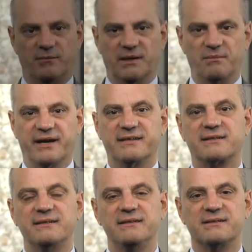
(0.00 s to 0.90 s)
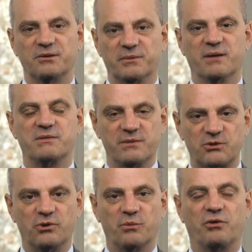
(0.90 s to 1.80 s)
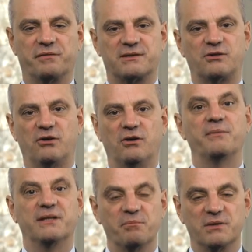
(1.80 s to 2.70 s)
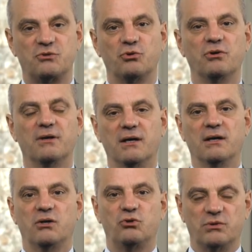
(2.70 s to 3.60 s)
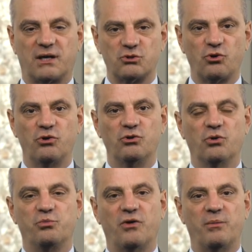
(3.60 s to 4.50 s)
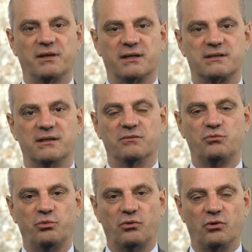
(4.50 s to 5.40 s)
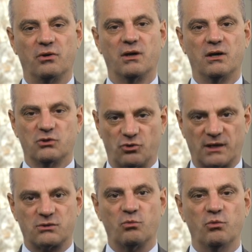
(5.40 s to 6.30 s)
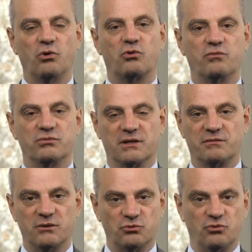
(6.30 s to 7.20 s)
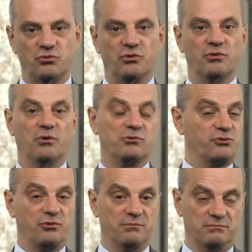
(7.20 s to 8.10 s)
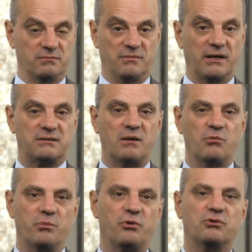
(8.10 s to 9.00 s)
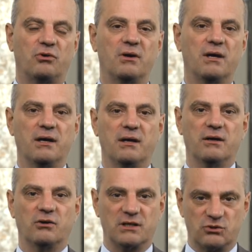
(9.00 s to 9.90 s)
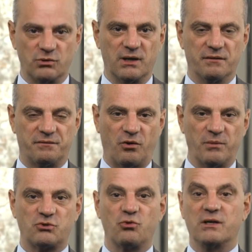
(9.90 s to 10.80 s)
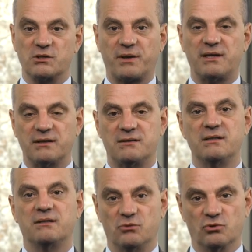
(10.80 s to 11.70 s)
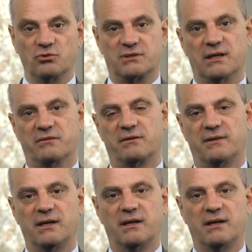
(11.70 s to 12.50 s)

Madame la rectrice, mesdames et messieurs les professeurs, mesdames, messieurs, je suis très heureux de pouvoir m'adresser à vous pour euh, ce rassemblement que vous avez autour de l'enjeu extrêmement important euh, qui est celui de la formation à l'esprit critique de nos élèves.